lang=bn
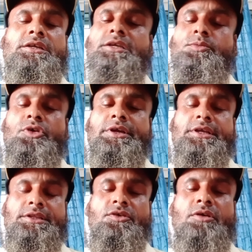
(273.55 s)
কি বই
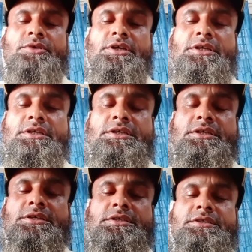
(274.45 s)
কিনতে হবে
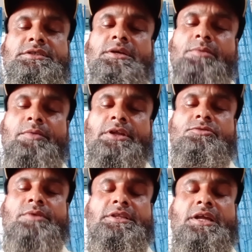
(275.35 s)
সে ব্যাপারে
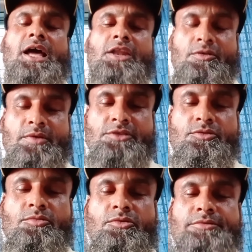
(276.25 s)
তোমাদের আলোকপাত
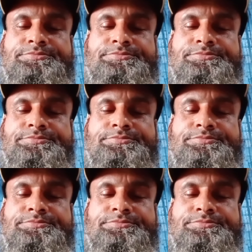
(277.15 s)
করব